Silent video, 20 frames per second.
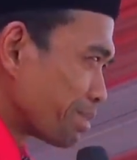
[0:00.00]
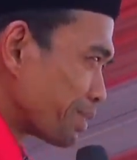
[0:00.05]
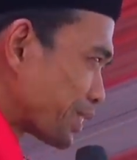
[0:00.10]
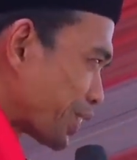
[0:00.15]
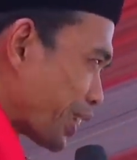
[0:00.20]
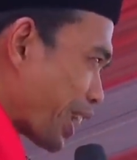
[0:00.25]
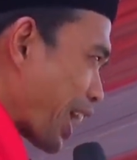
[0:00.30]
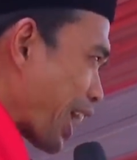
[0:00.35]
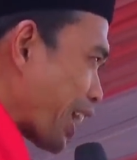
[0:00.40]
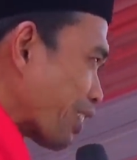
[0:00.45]

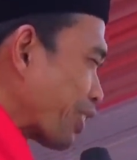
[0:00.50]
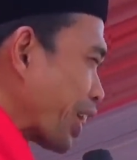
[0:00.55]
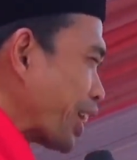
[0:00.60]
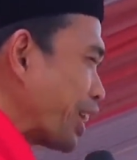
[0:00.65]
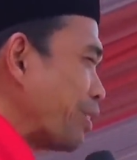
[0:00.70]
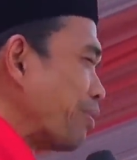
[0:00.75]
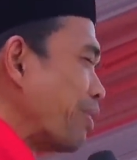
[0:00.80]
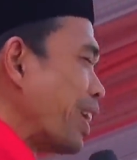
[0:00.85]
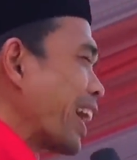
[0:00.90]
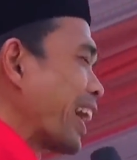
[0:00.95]
saudara yang
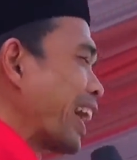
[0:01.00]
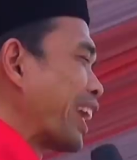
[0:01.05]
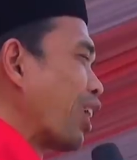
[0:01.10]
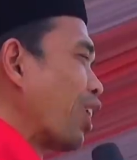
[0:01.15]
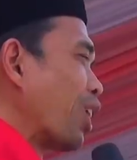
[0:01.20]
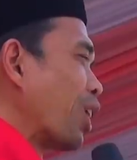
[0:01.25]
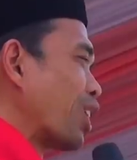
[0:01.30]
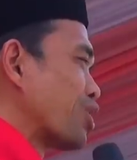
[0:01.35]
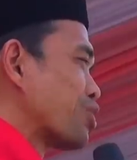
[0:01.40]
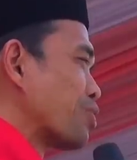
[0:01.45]
dimuliakan
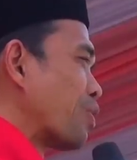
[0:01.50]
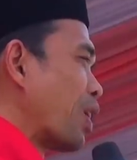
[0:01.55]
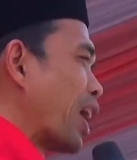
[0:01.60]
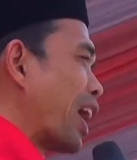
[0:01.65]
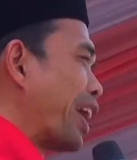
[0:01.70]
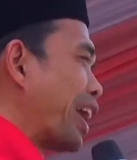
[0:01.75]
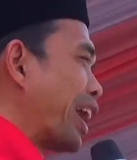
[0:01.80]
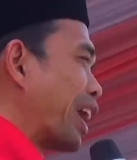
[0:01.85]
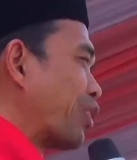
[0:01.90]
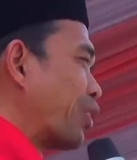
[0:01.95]
Allah
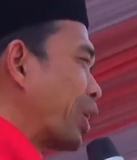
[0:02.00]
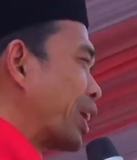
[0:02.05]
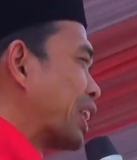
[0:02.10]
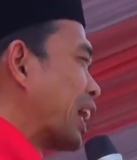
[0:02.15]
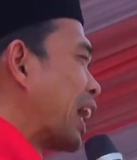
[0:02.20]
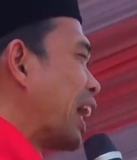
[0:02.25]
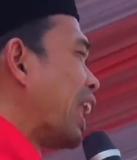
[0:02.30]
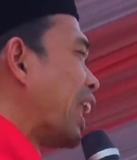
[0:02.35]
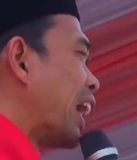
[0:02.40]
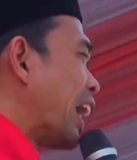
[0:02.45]
subhanahu wa
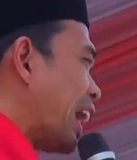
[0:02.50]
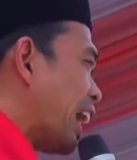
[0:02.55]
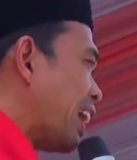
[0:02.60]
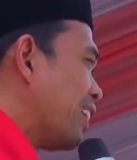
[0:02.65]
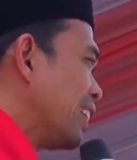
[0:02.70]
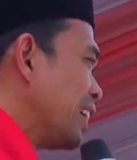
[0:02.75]
ta'ala